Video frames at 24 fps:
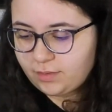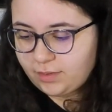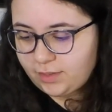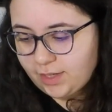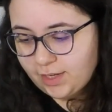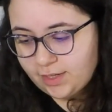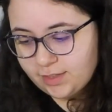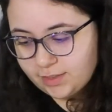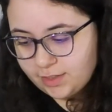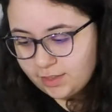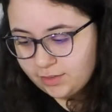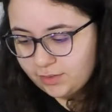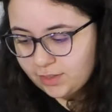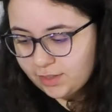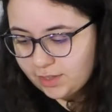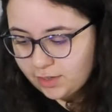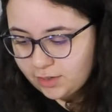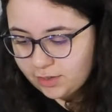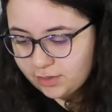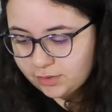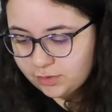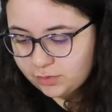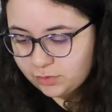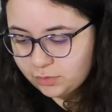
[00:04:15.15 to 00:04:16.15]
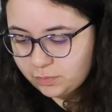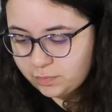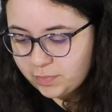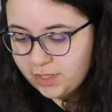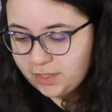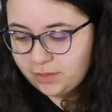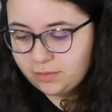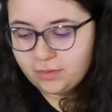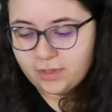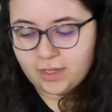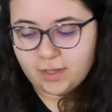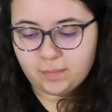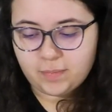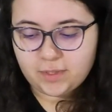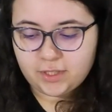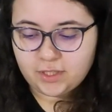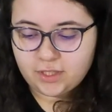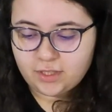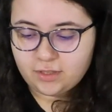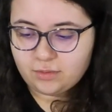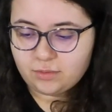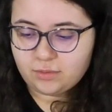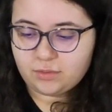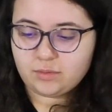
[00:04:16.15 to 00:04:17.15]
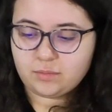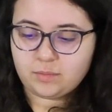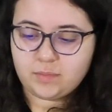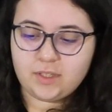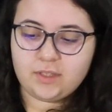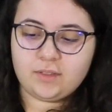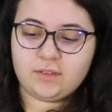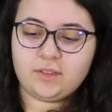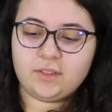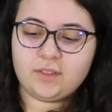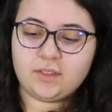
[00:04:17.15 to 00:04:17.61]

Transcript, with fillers: tá escrito aqui, ó, sumindo, repetindo, sumindo.